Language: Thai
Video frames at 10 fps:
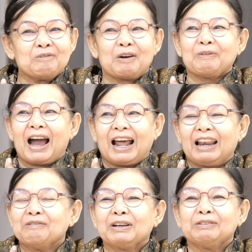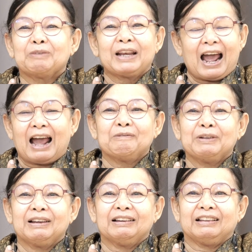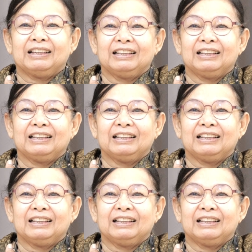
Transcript: พอผ่าแล้วมันมันหายไปเลย